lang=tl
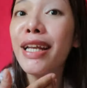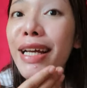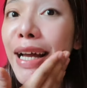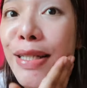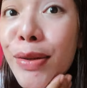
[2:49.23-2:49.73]

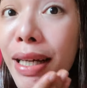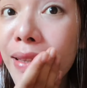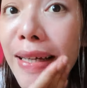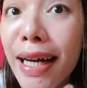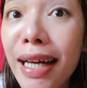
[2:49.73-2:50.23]
ayan guys, look
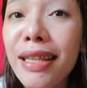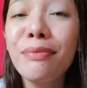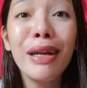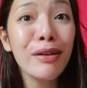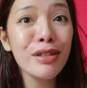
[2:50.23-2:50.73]
at that.
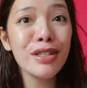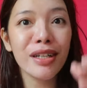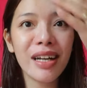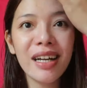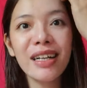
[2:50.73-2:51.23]
Meron
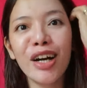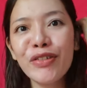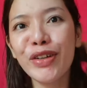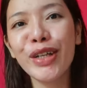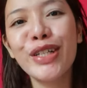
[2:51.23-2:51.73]
siyang
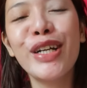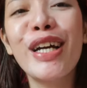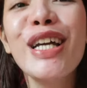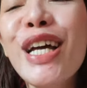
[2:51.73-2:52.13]
coverage yan.